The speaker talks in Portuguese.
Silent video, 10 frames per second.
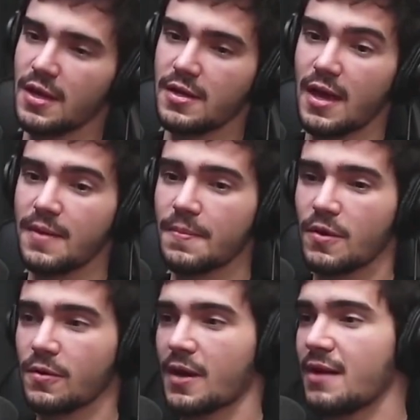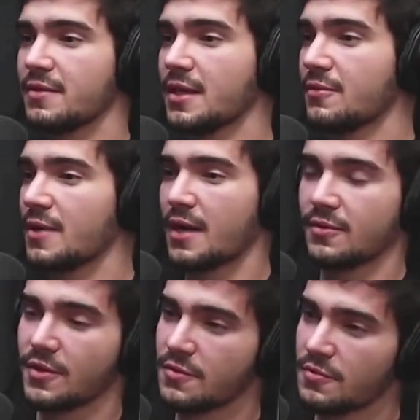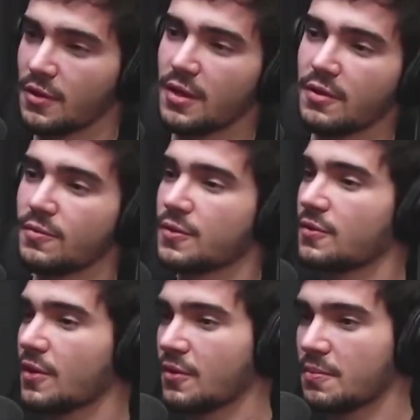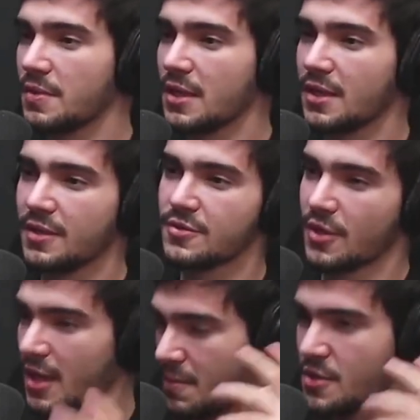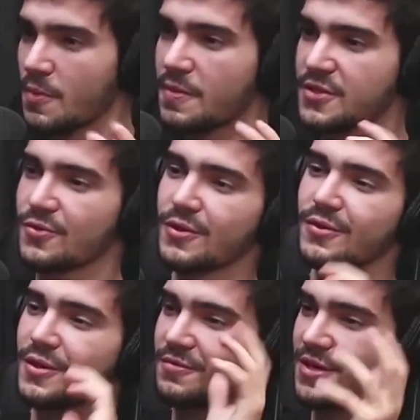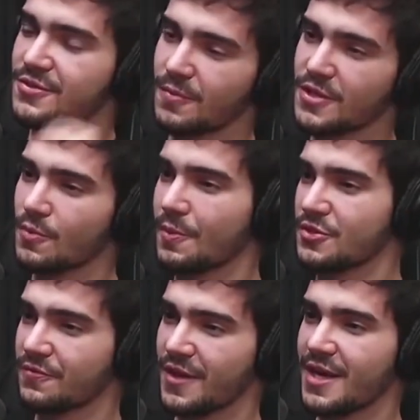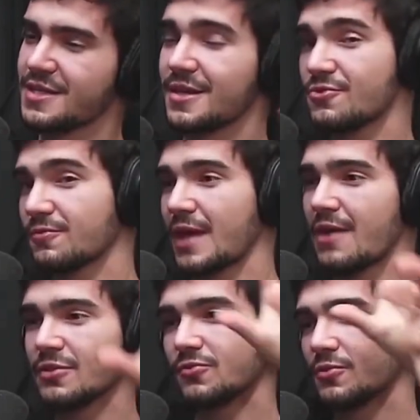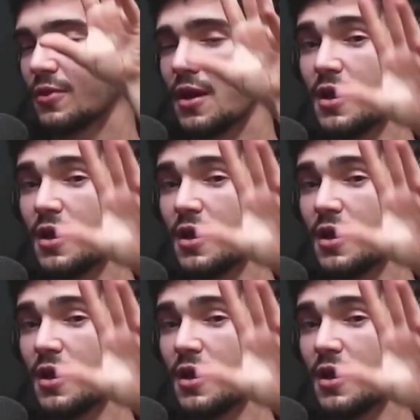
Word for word: E aí colocava lá um cara tocando violão, outro tocando piano, só que era a mesma pessoa tocando vários instrumentos em momentos Caramba. diferentes, ele juntava tudo.